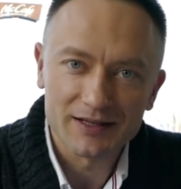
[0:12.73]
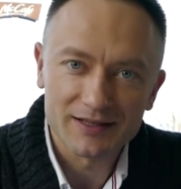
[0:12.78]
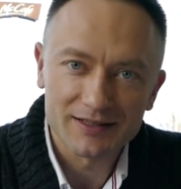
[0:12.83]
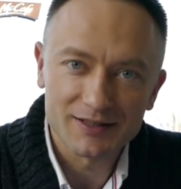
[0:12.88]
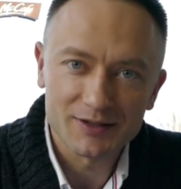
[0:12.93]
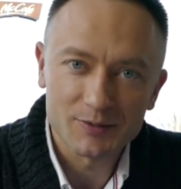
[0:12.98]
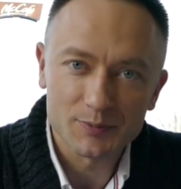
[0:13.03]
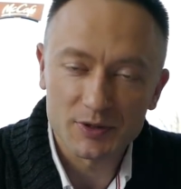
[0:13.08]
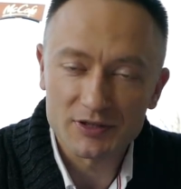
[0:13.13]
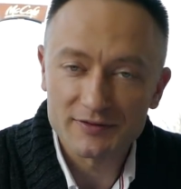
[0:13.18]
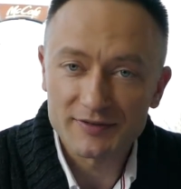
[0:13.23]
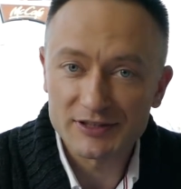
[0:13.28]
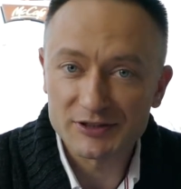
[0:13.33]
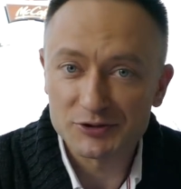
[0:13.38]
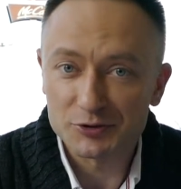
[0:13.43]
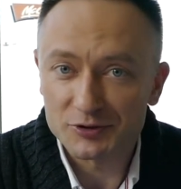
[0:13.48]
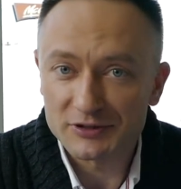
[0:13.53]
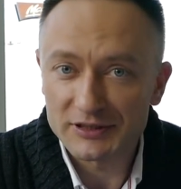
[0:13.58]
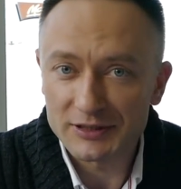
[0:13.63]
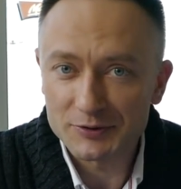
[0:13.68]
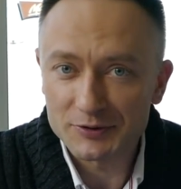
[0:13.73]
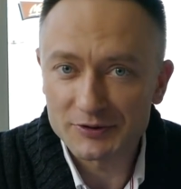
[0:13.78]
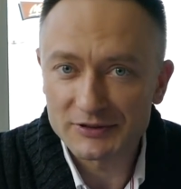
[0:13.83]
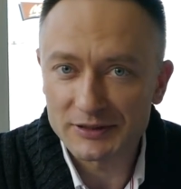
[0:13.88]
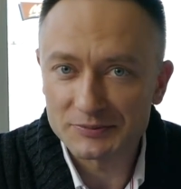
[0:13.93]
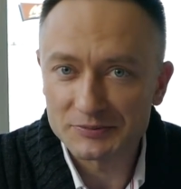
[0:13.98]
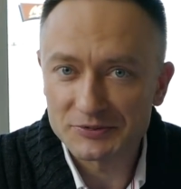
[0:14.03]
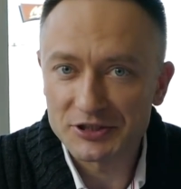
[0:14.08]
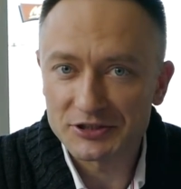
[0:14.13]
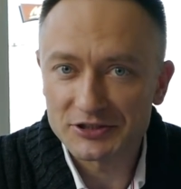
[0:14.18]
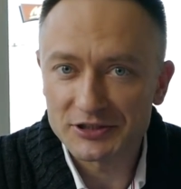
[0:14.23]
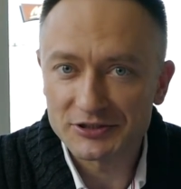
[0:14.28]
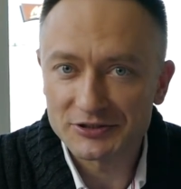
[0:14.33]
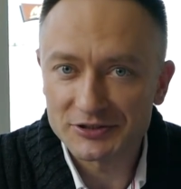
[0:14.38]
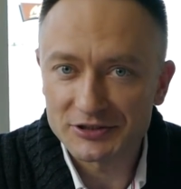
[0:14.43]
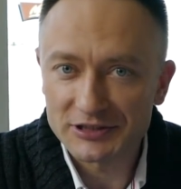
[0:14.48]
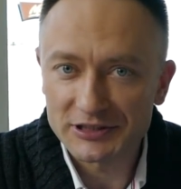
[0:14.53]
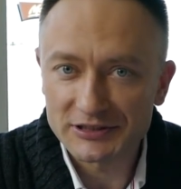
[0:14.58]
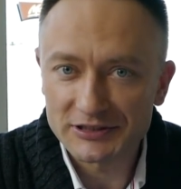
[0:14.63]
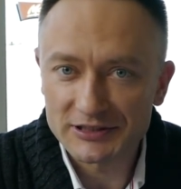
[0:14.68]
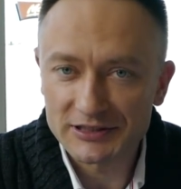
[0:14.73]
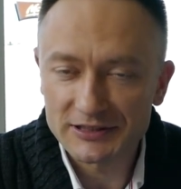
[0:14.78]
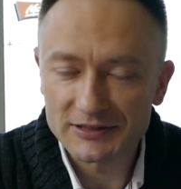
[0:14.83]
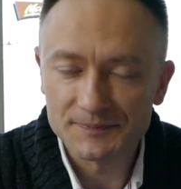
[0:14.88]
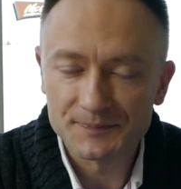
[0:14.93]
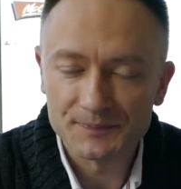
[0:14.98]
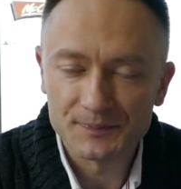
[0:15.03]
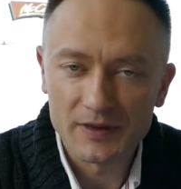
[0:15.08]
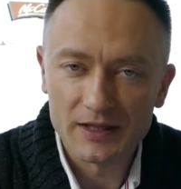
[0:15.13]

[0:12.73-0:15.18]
e, ponieważ stuknęło tam 10 tysięcy